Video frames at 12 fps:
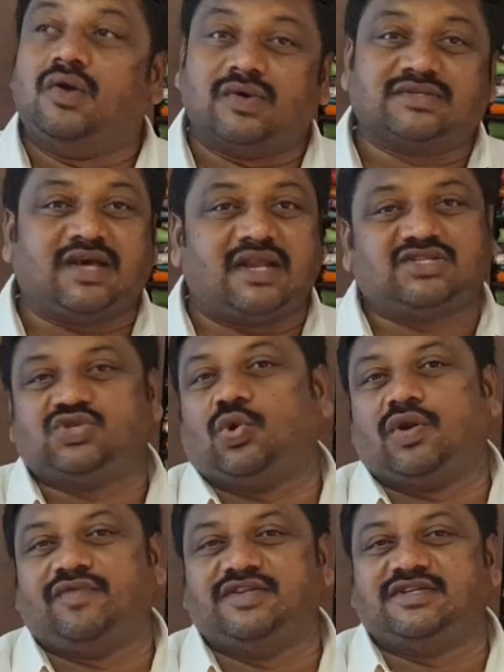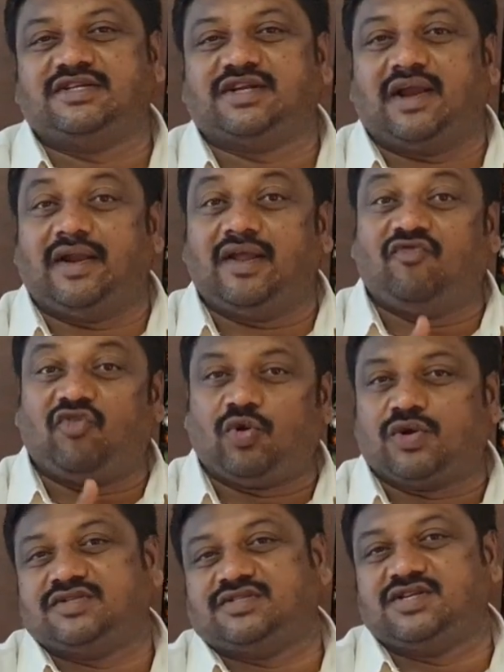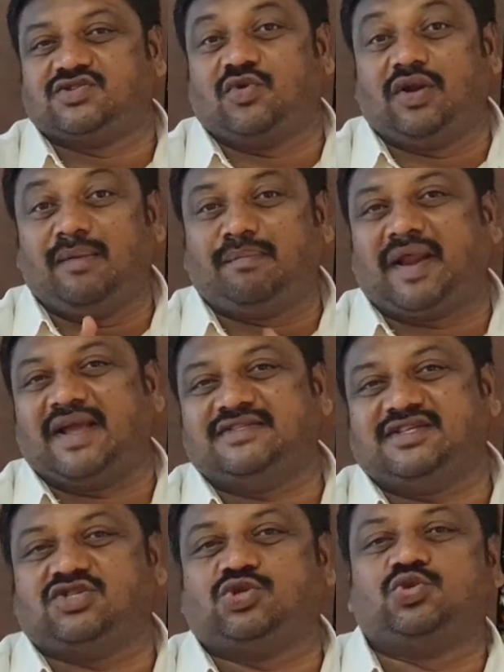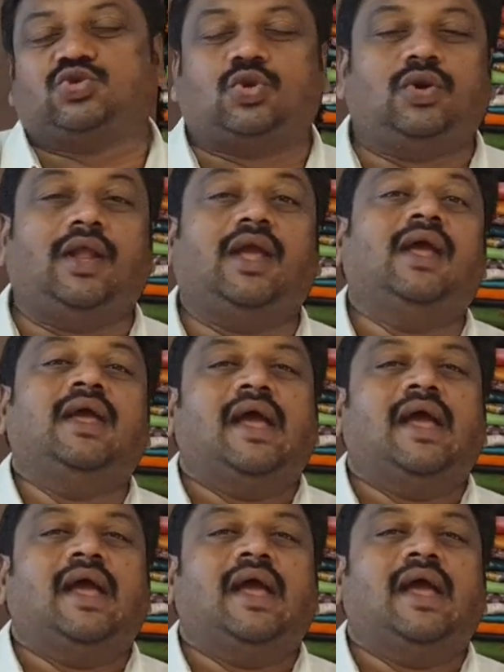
ఒకసారి స్టోర్ విజిట్ చేయండి ఫొటోస్ తీసుకోండి ప్రైజెస్ చూసుకోండి